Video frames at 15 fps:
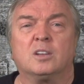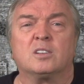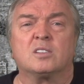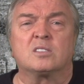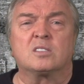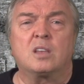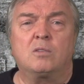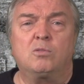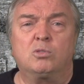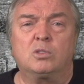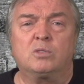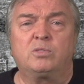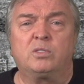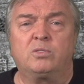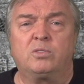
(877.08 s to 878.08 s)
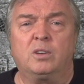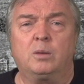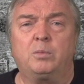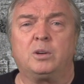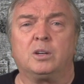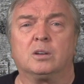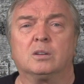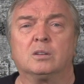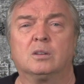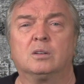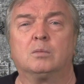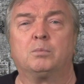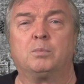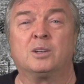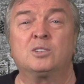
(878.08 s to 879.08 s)
Заводов и фабрик
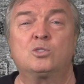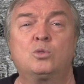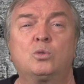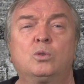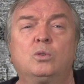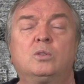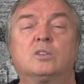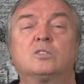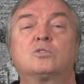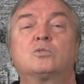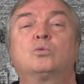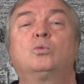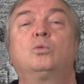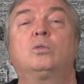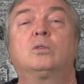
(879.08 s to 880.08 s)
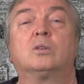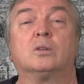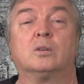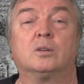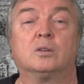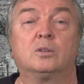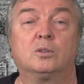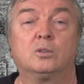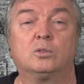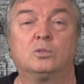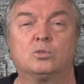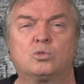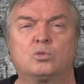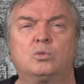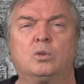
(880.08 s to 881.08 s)
построено столько,
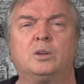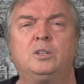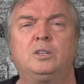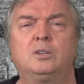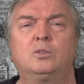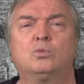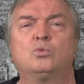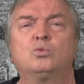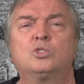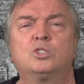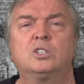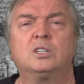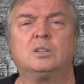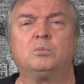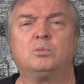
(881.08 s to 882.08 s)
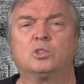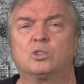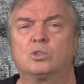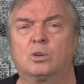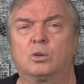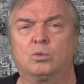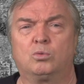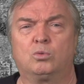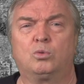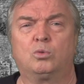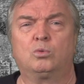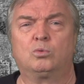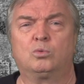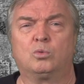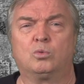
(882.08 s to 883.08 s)
что они уже мешают
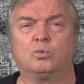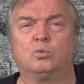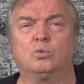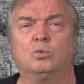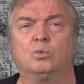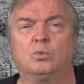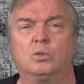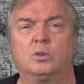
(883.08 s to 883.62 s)
друг другу.